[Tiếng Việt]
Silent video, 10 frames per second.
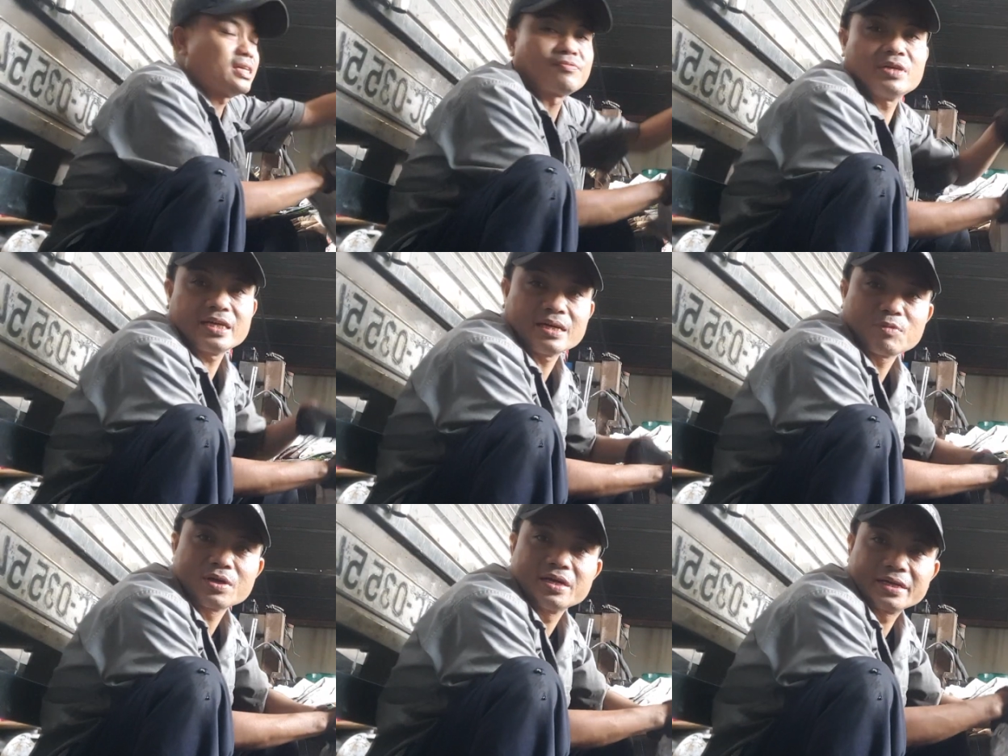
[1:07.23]
thật với à,
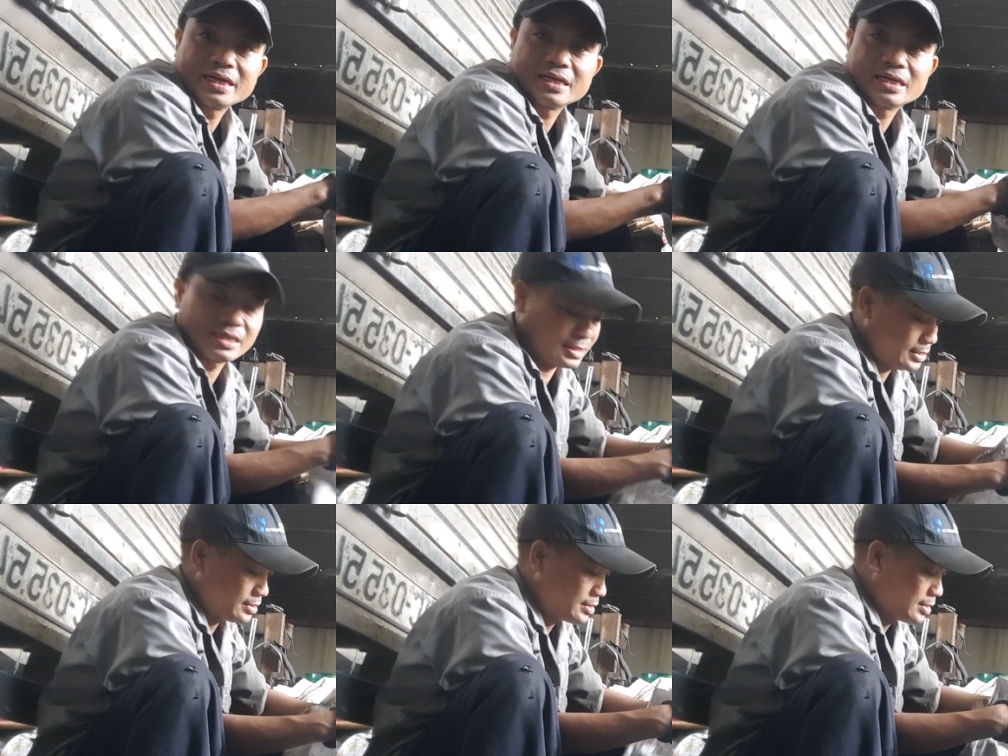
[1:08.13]
mọi người rằng
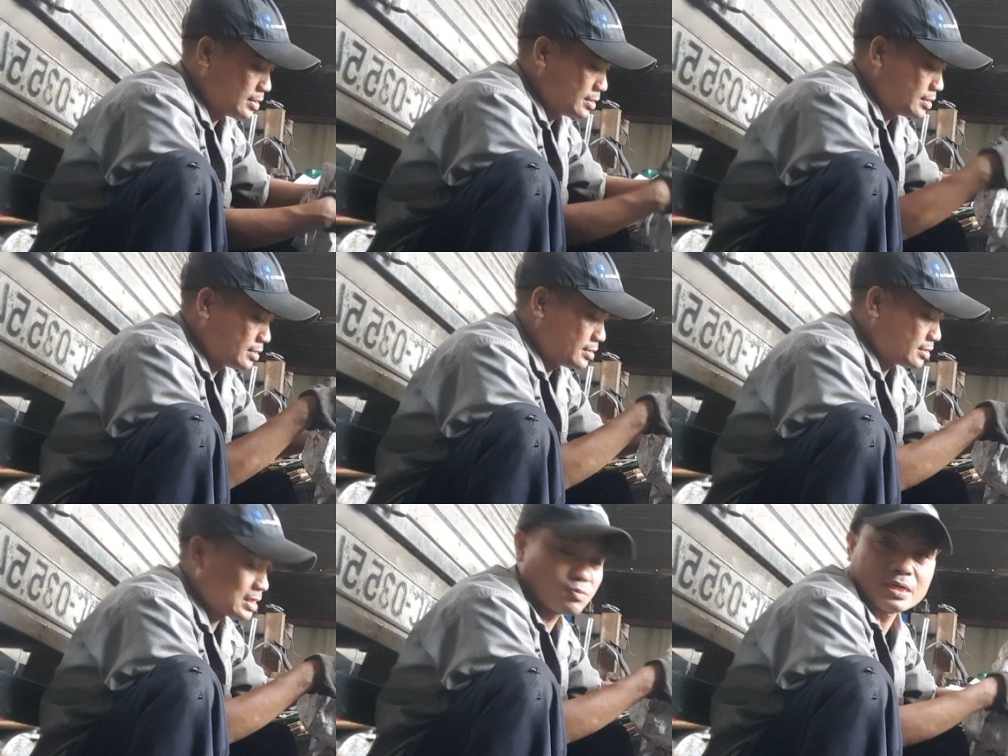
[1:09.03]

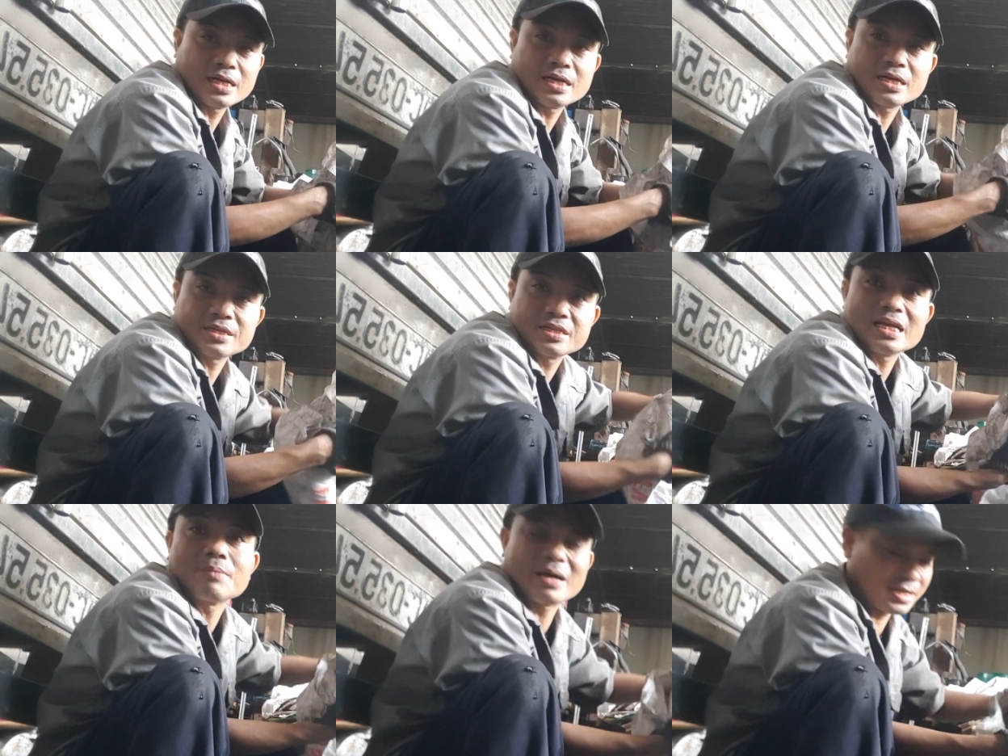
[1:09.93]
trong giới
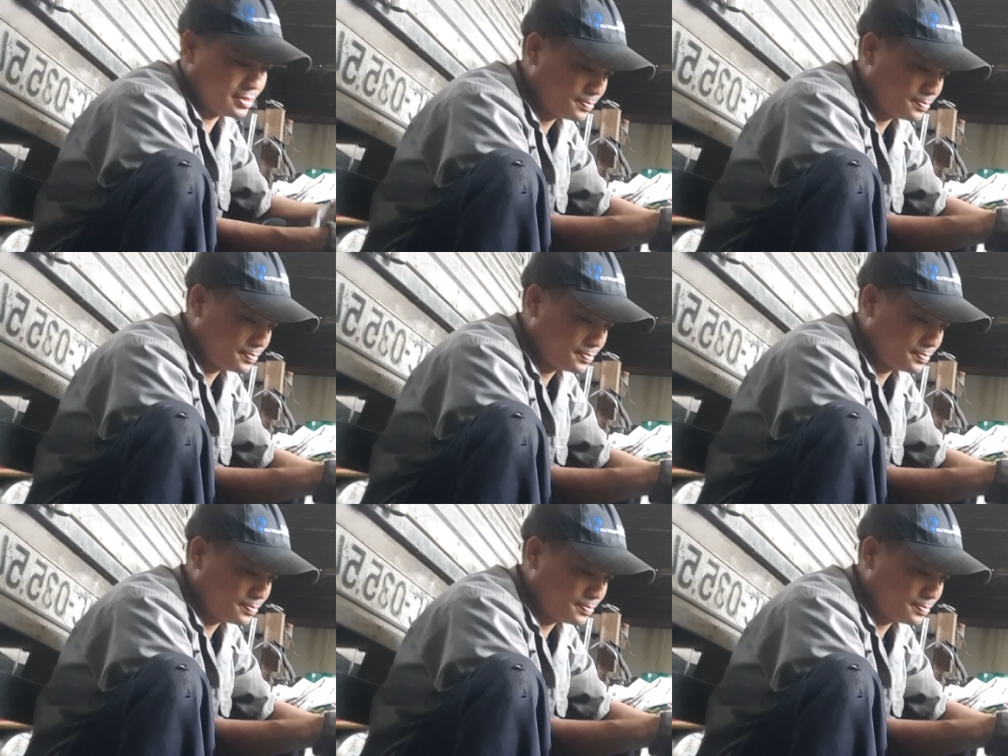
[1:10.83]
làm ăn